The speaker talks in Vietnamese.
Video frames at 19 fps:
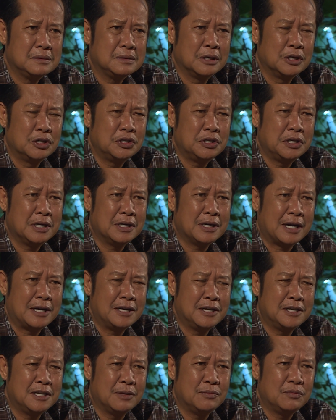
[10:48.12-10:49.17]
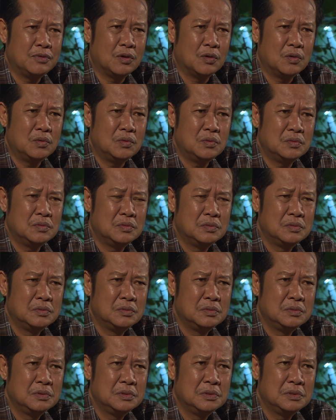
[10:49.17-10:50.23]
tự nhiên lãnh cái nhiệm vụ
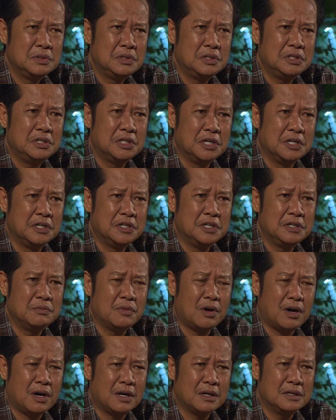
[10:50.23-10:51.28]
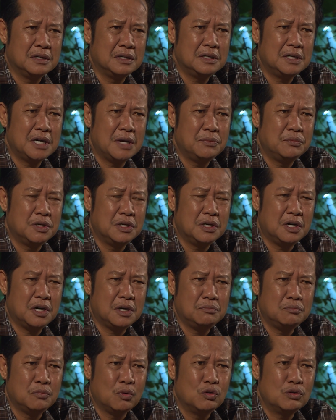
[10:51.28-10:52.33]
đi rình đi mò nửa đêm nửa
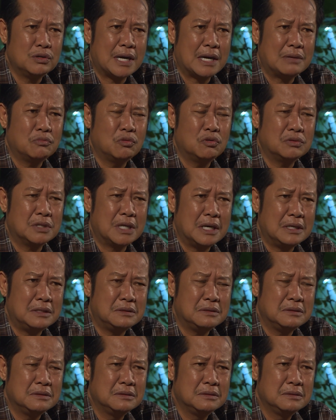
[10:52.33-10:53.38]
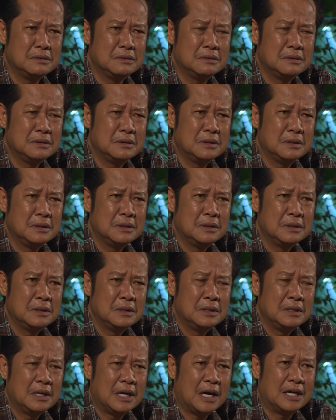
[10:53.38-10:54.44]
hôm mũi cắn muốn chết
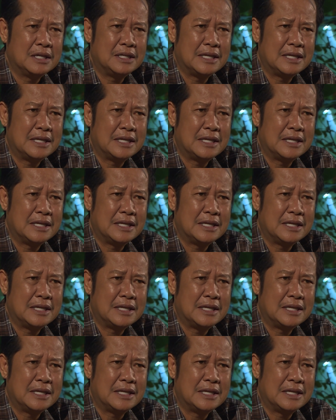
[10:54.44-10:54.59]
ở